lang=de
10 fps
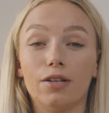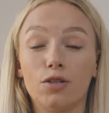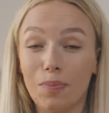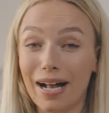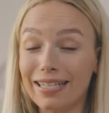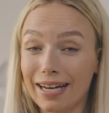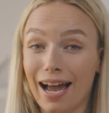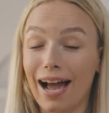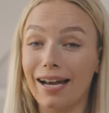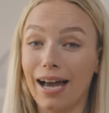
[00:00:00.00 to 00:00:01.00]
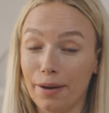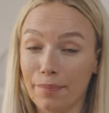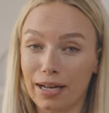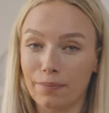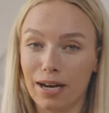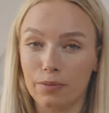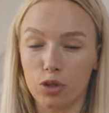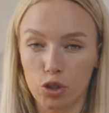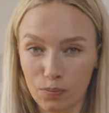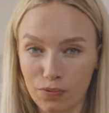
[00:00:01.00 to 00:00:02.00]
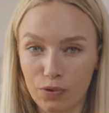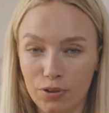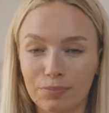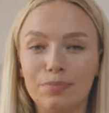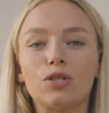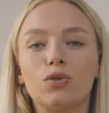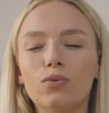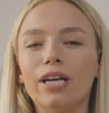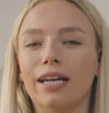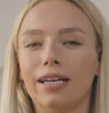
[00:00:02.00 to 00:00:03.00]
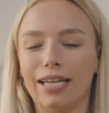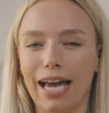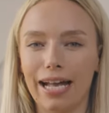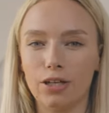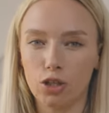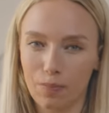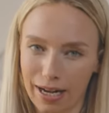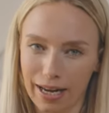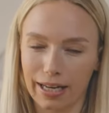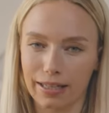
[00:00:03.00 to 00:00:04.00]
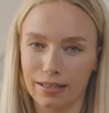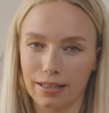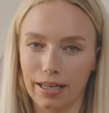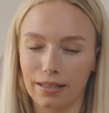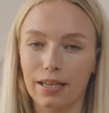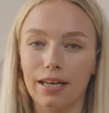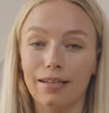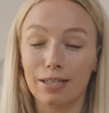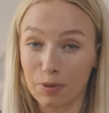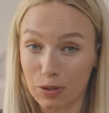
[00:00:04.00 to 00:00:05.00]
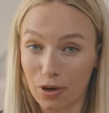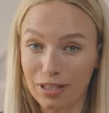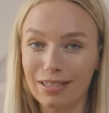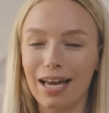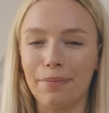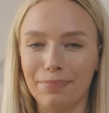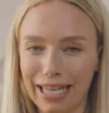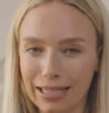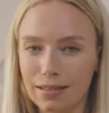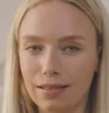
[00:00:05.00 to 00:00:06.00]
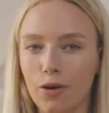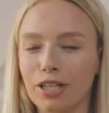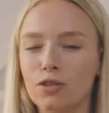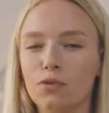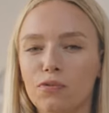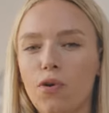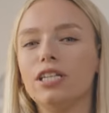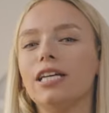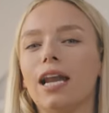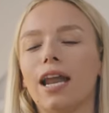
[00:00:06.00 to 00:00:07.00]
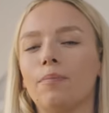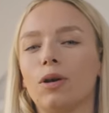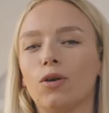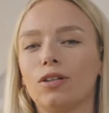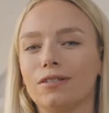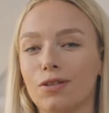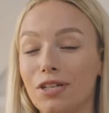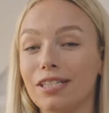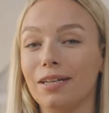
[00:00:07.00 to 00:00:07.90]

Sobald deine HLA-Merkmale bestimmt wurden, bist du in der Datei als Spender registriert. Das bedeutet, ab jetzt läuten sofort die Alarmglocken, sollte